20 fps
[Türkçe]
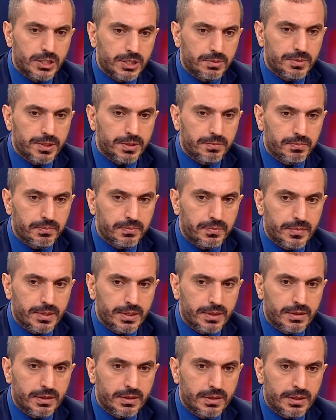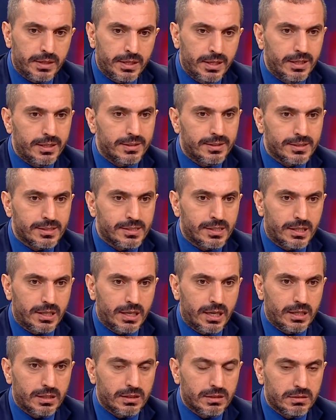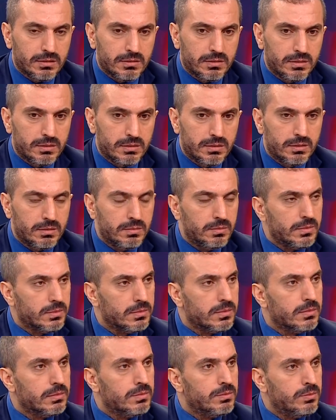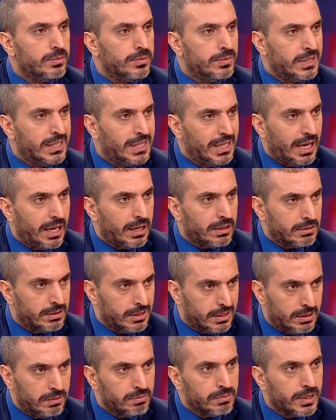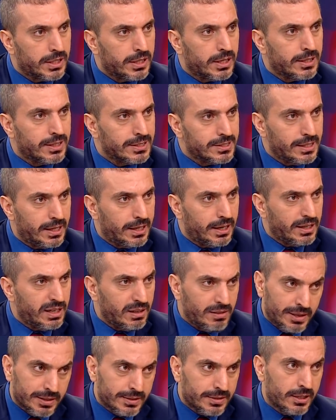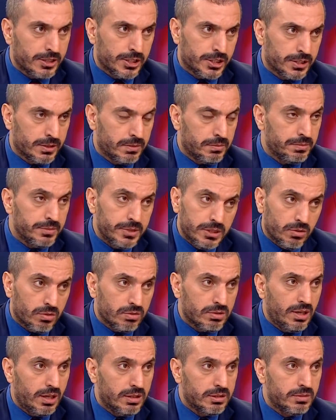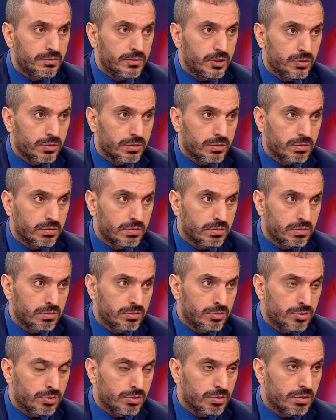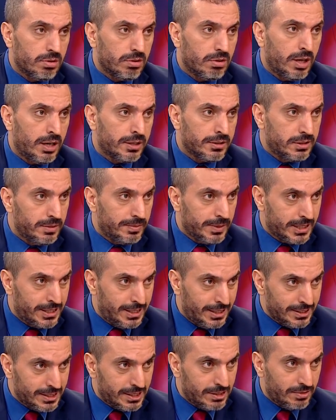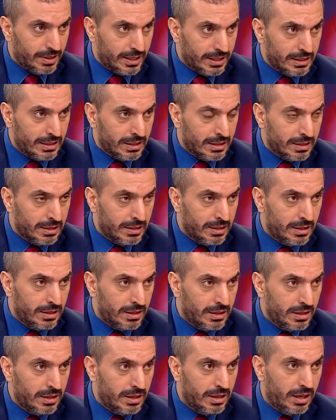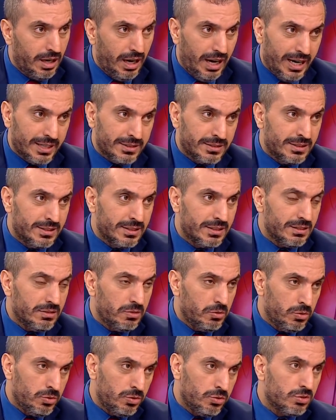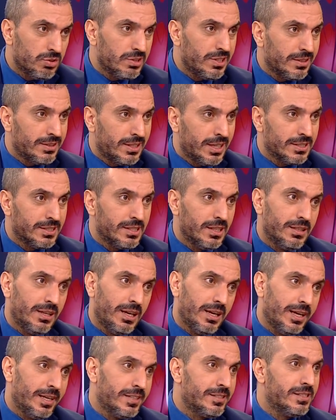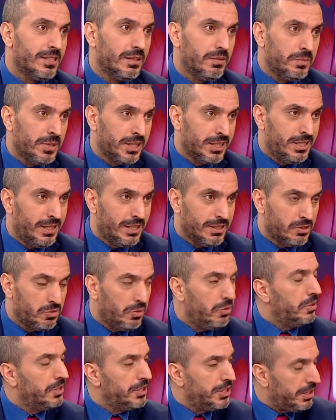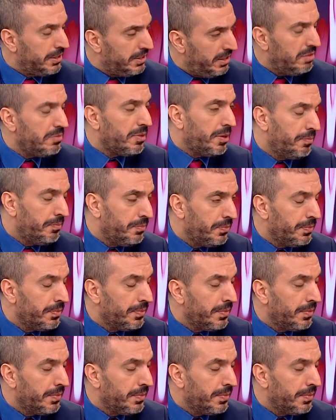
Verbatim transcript: Şimdi Galatasaray diğer takımlara nazaran avantajlı. 1.6 milyon euro artı bakiyesi var. Artı oyuncu satarsa daha ekstra bakiyesi olacak değil mi?